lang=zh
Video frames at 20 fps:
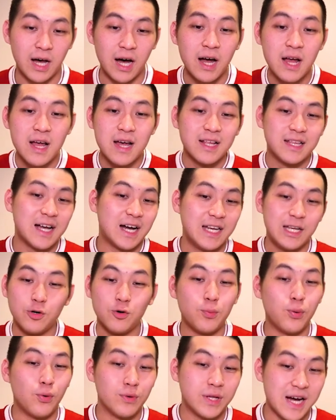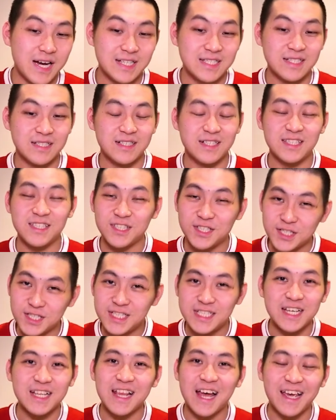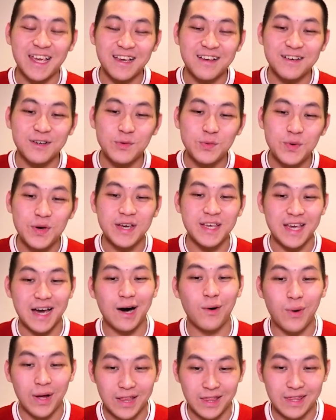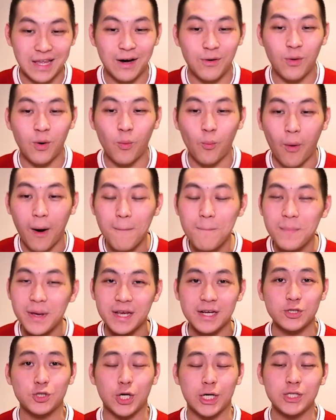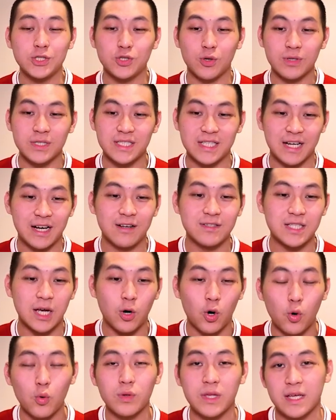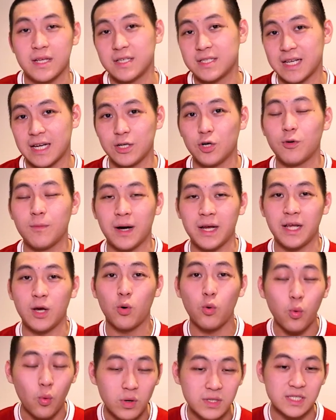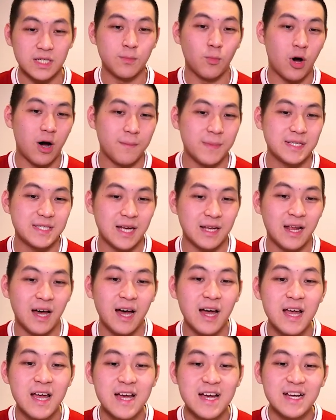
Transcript: 了。那利物浦太子呢，直接来一个月牙弯刀哦，完美的传中，想要找后点的萨迪奥马内或者摩哈梅沙拉。